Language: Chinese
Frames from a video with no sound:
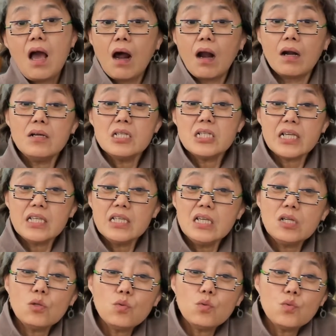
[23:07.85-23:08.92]
而这
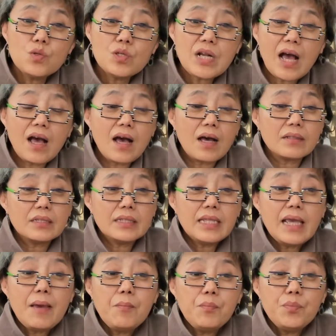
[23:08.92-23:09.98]
一路上啊，
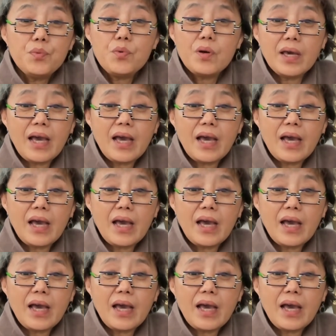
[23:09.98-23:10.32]
颠簸